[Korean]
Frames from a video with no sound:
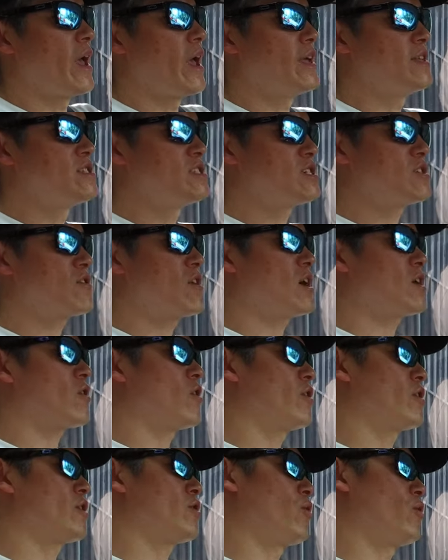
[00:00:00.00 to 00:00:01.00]
엔진과
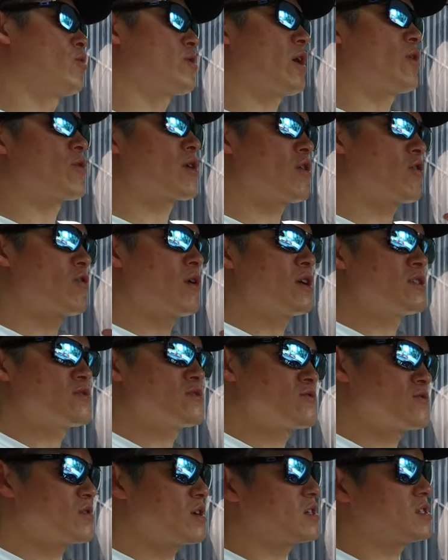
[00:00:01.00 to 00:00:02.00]
거의 오 대 오라고 할
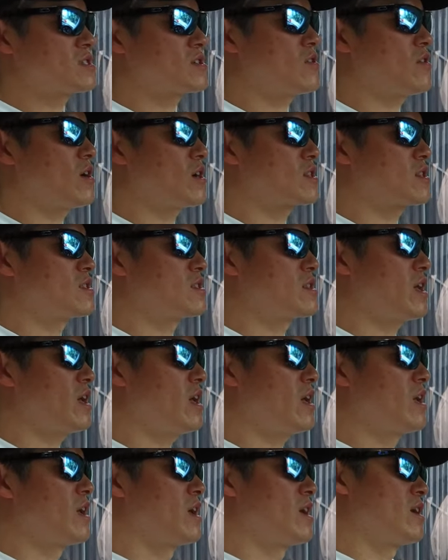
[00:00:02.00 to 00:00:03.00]
수가 있을 것 같은데,